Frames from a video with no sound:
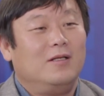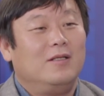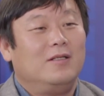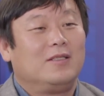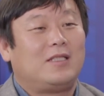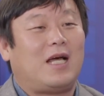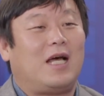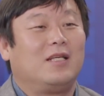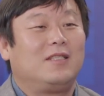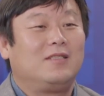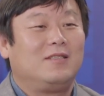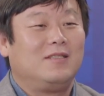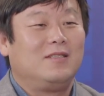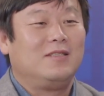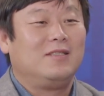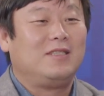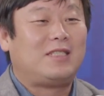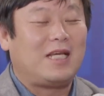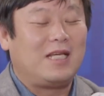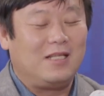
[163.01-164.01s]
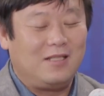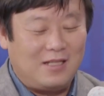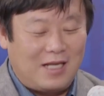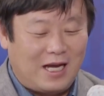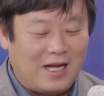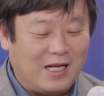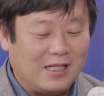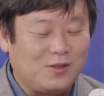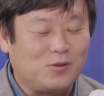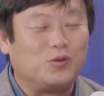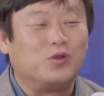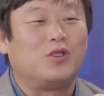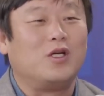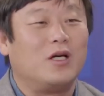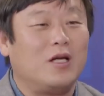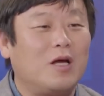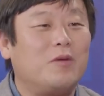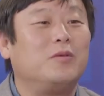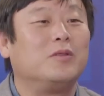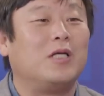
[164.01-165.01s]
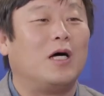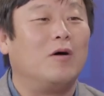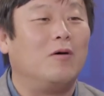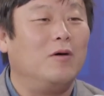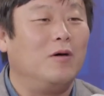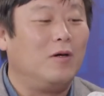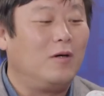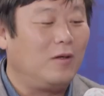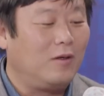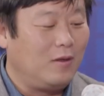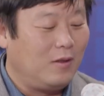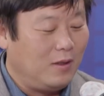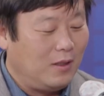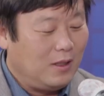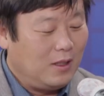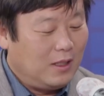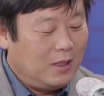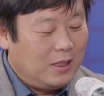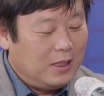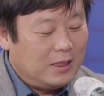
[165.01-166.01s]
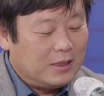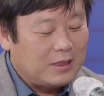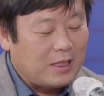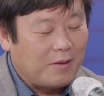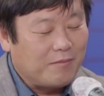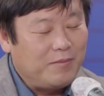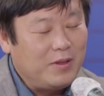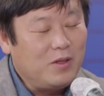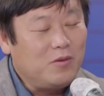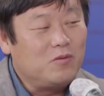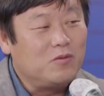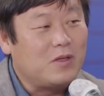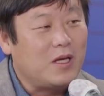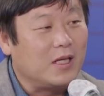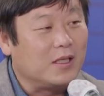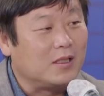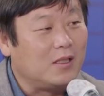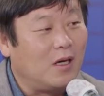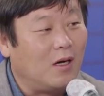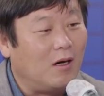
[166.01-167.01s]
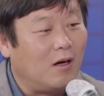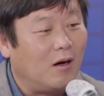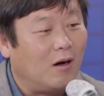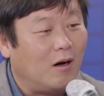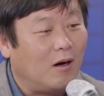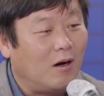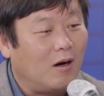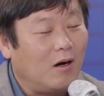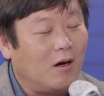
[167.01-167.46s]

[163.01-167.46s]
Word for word: 자 이제 하나씩 구성을 해보자고요. 네. 자 미국에서